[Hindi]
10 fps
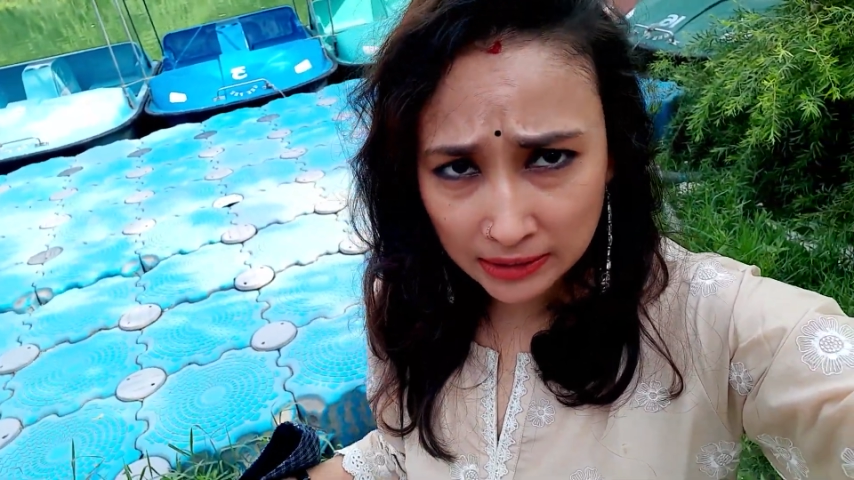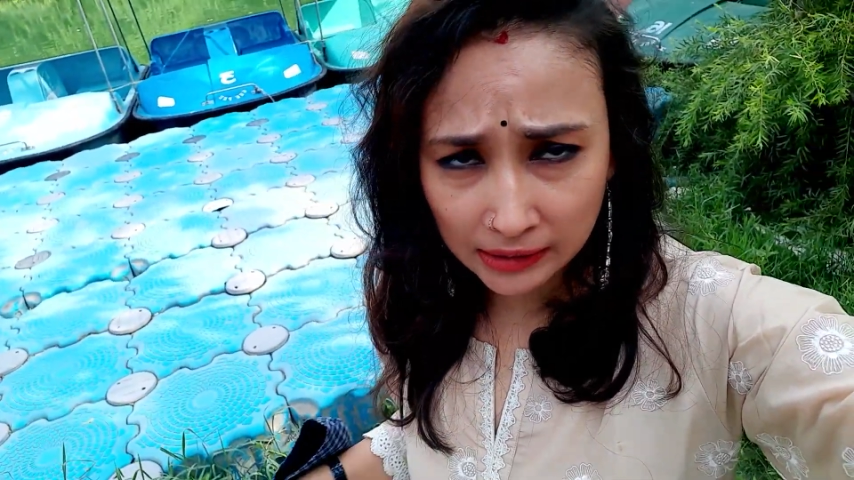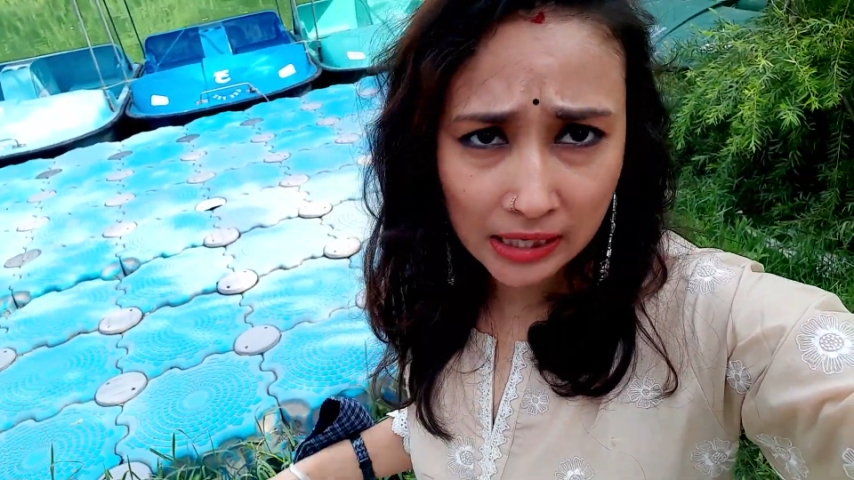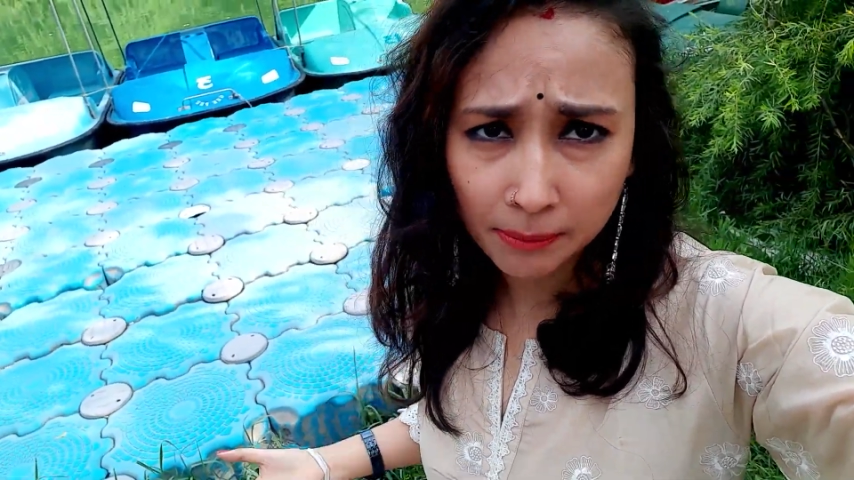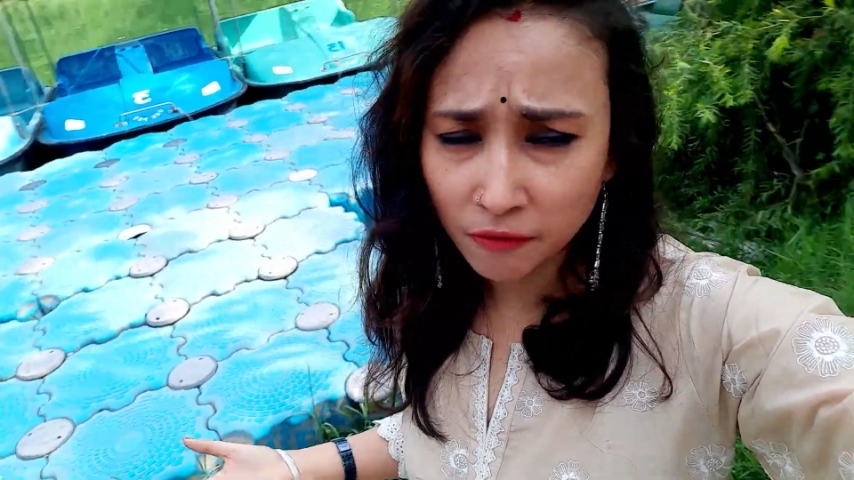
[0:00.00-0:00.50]

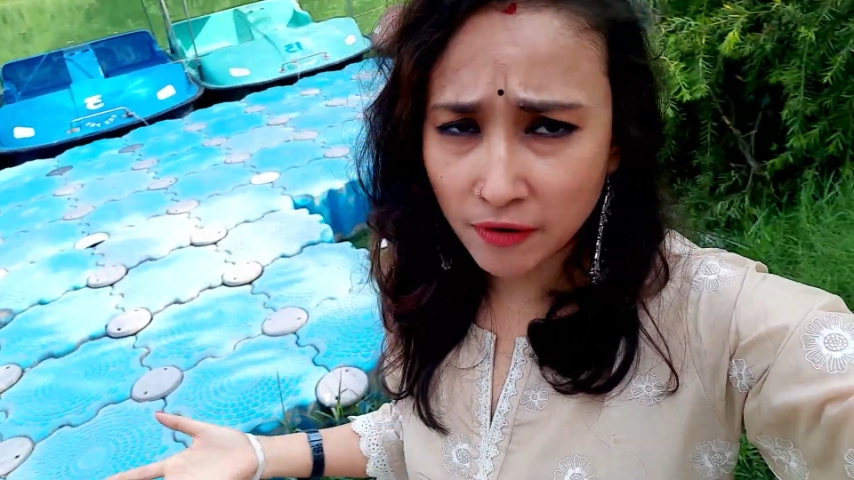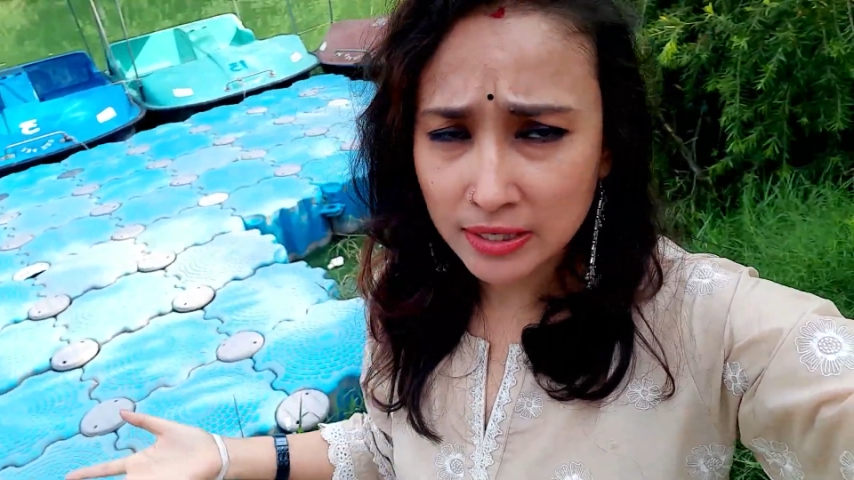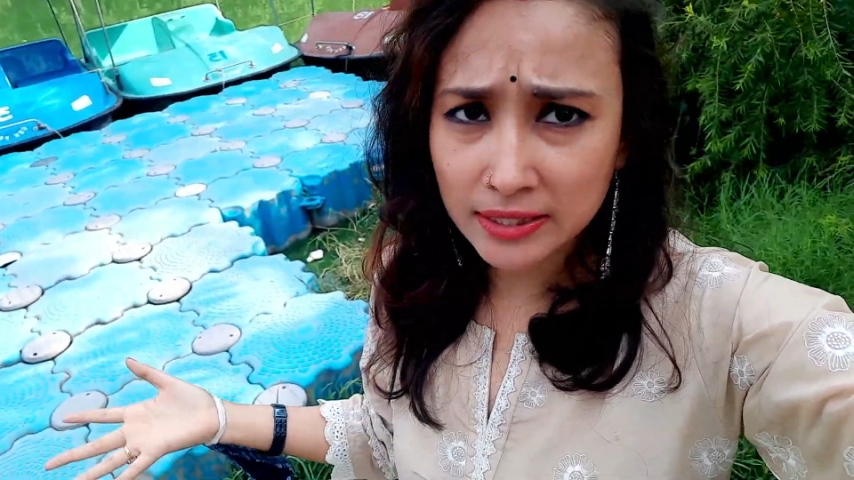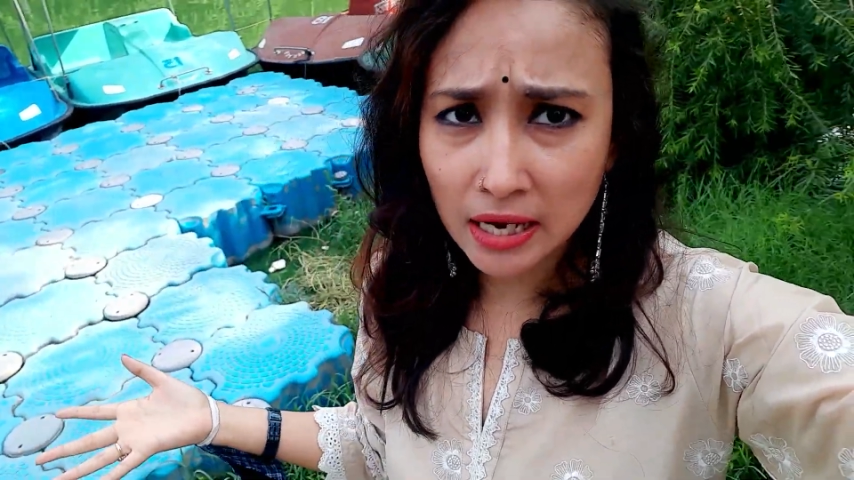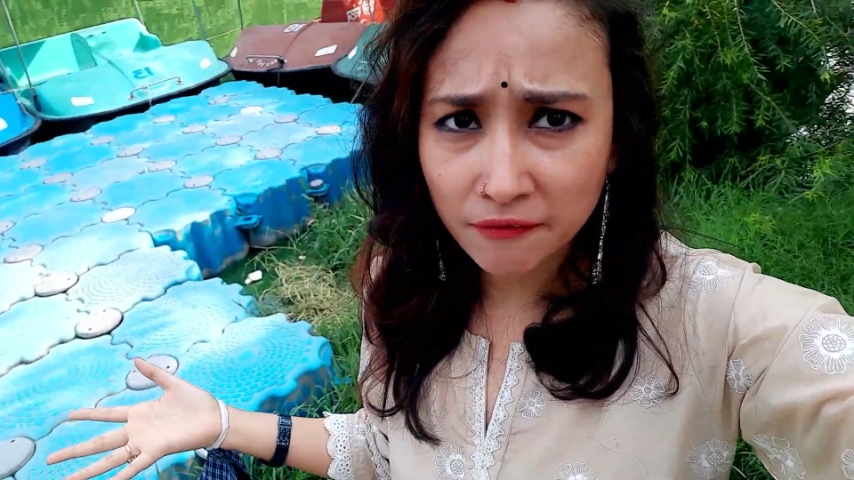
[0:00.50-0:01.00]
सकते हैं अपने
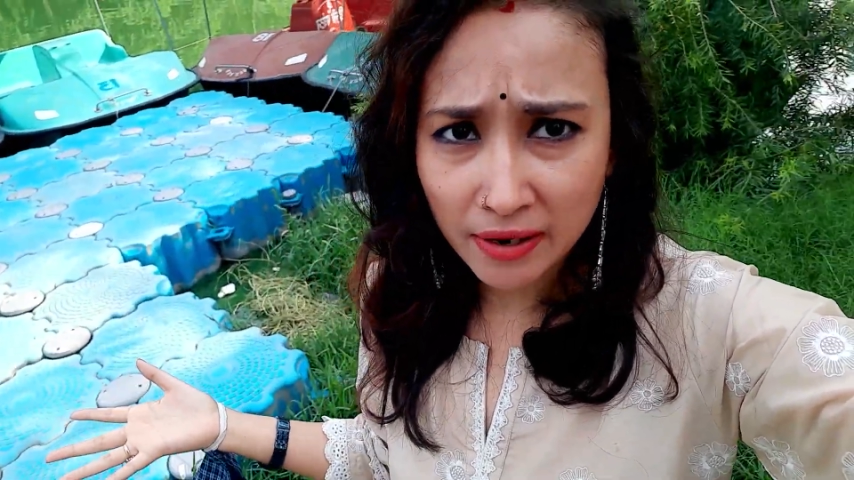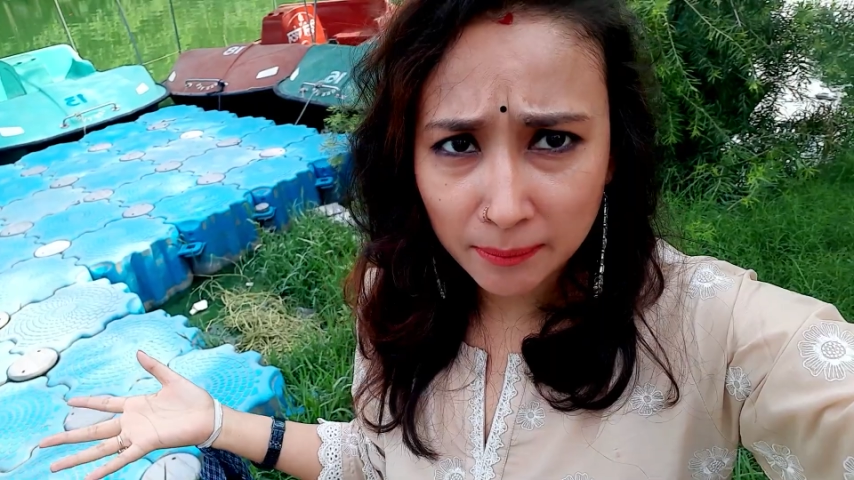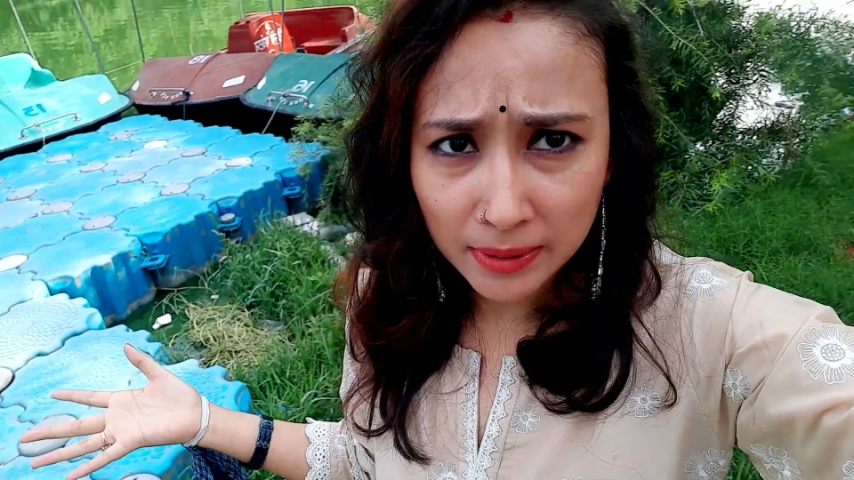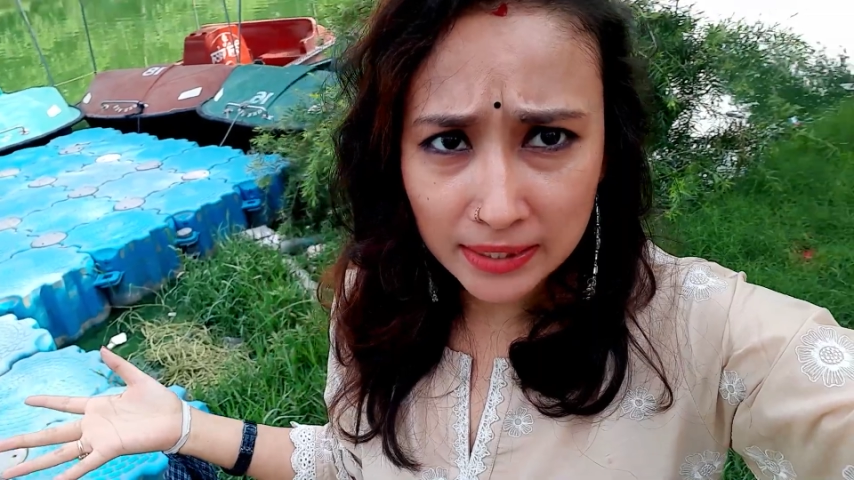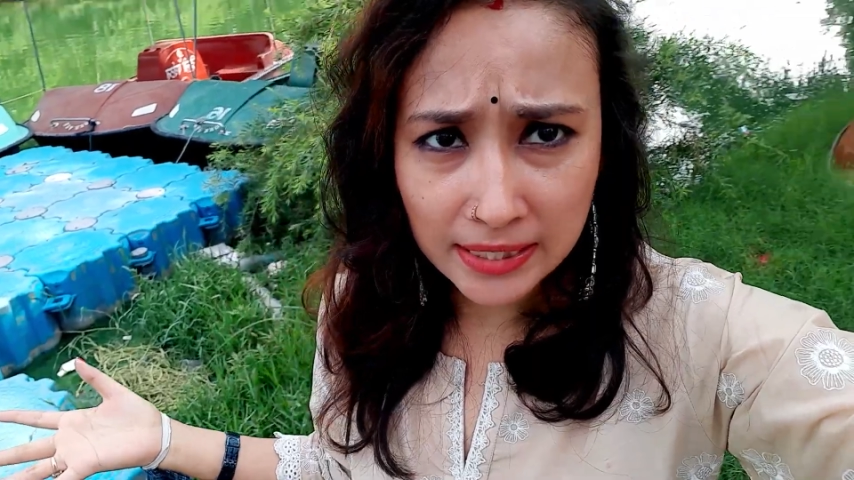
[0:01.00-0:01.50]
फ्रेंड्स या
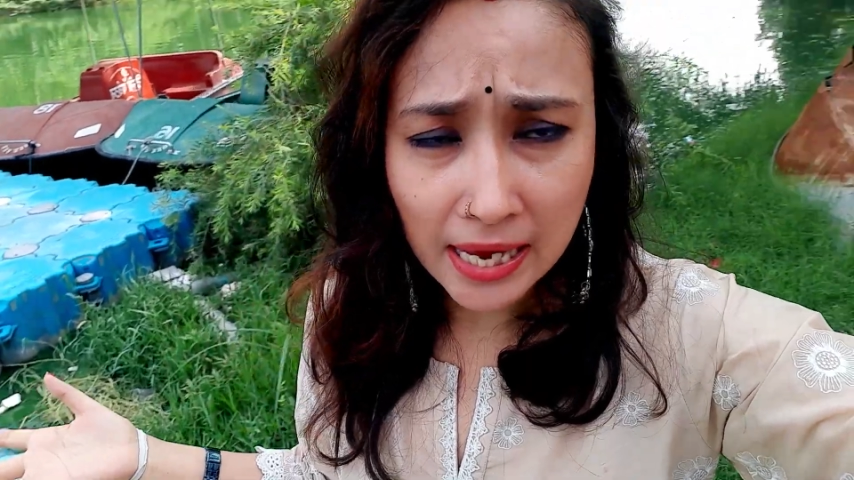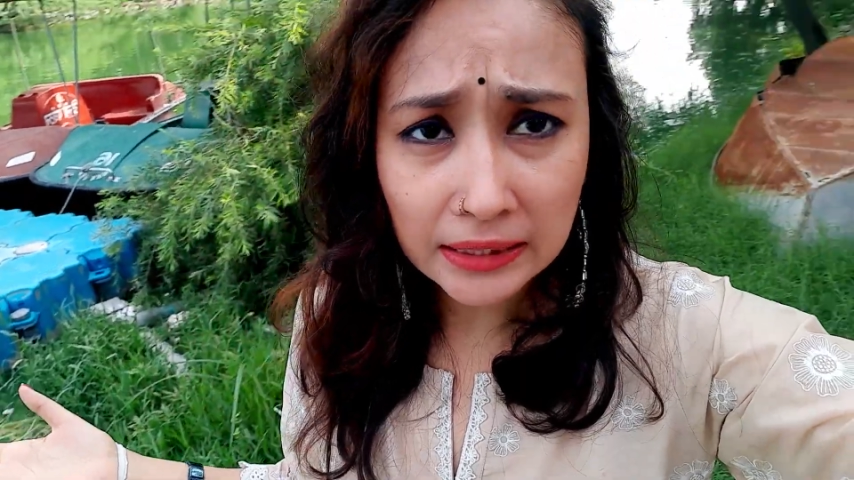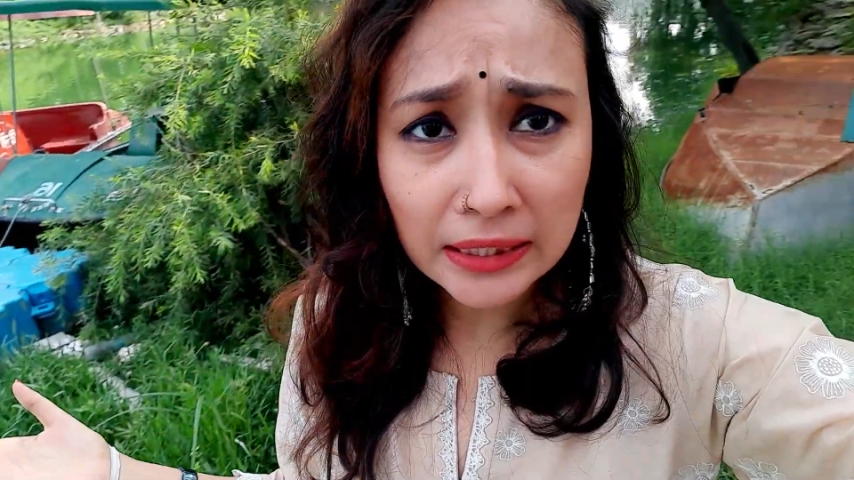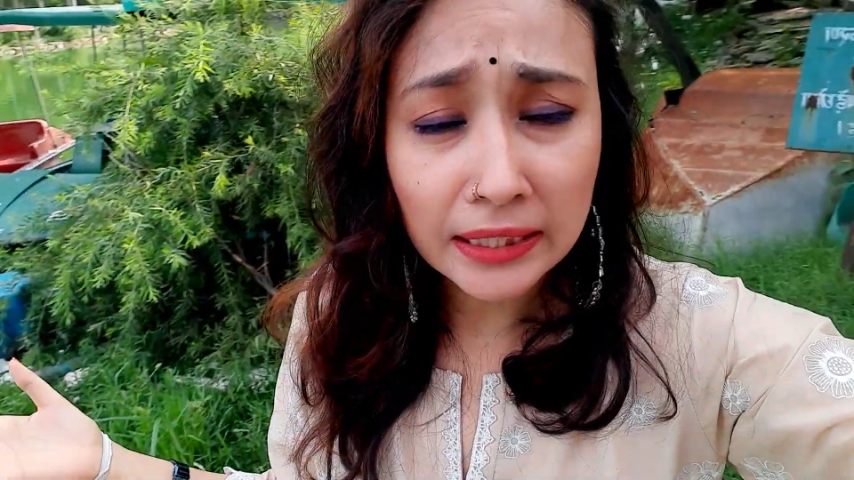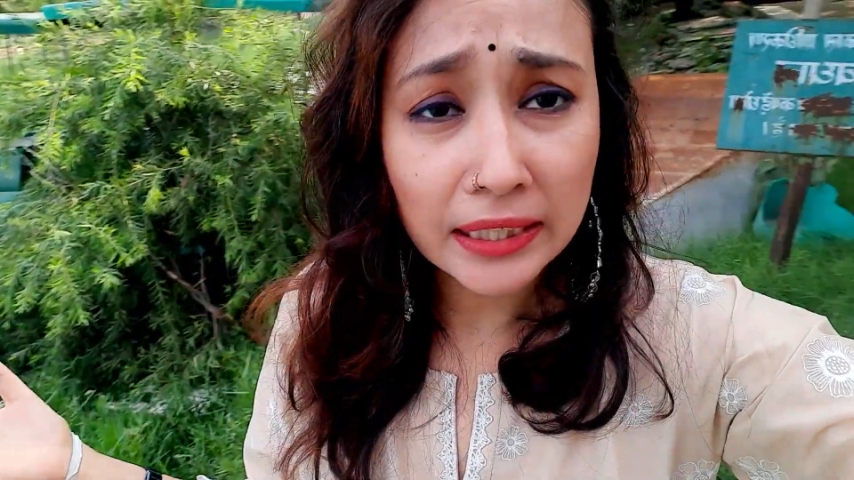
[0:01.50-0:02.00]
फैमिली के
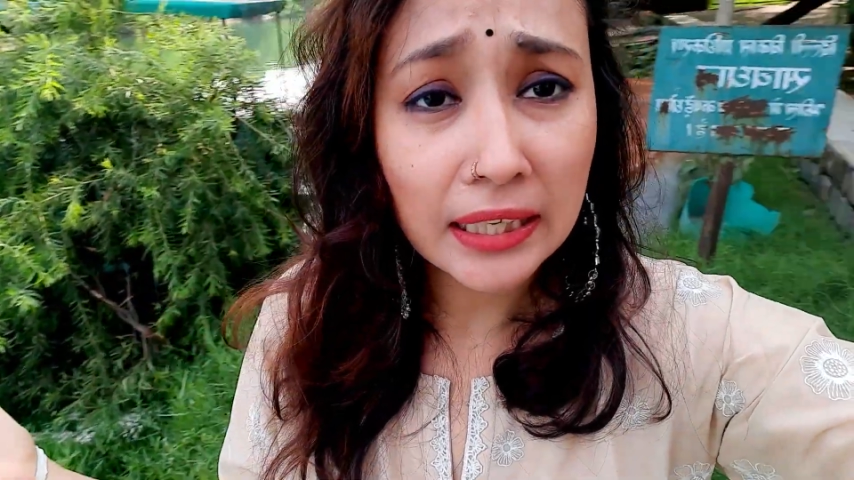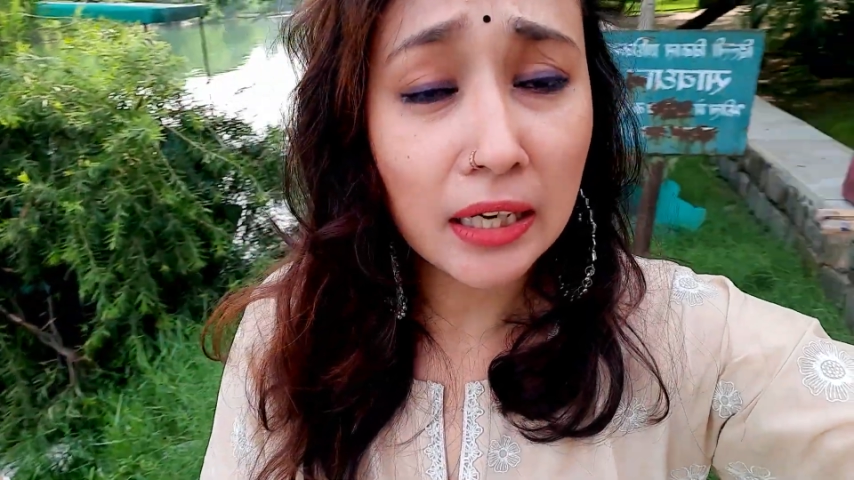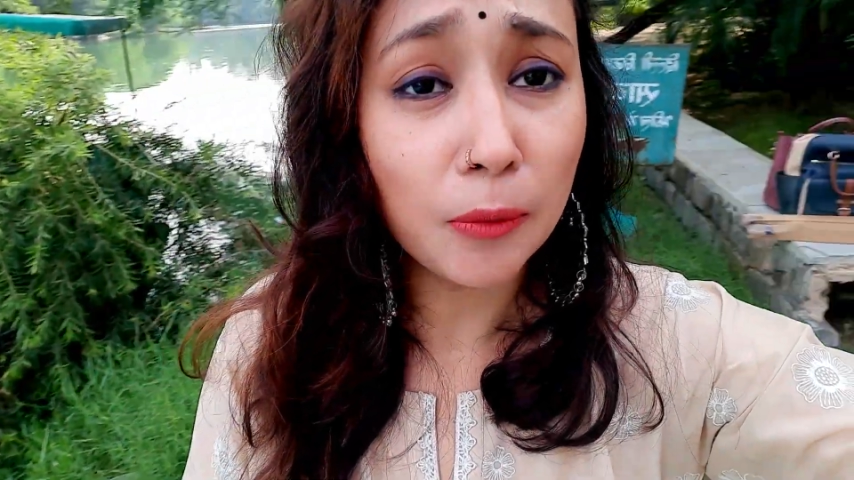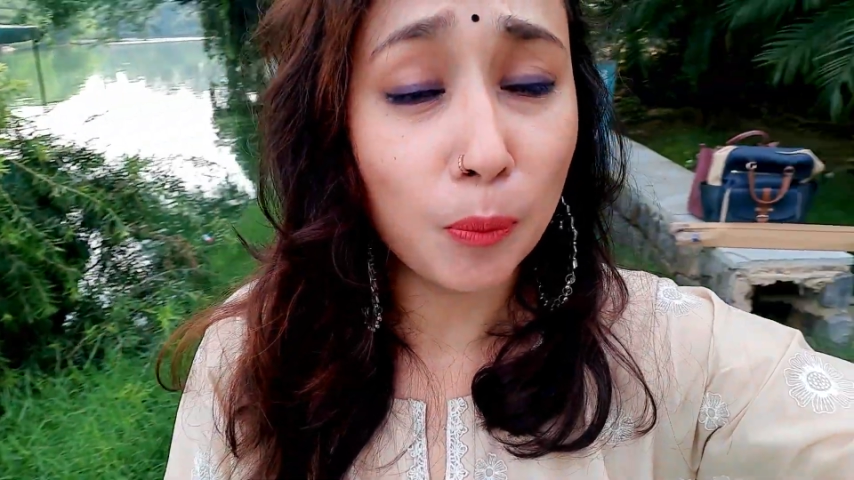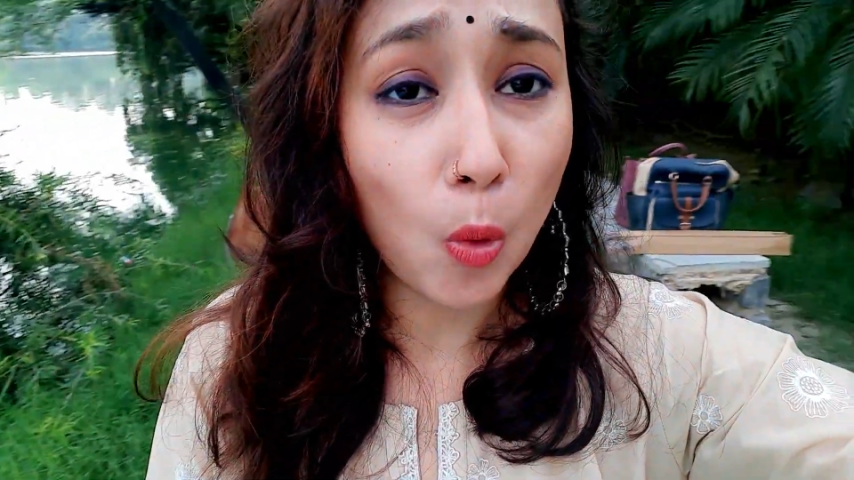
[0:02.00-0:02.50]
साथ लेकिन अगर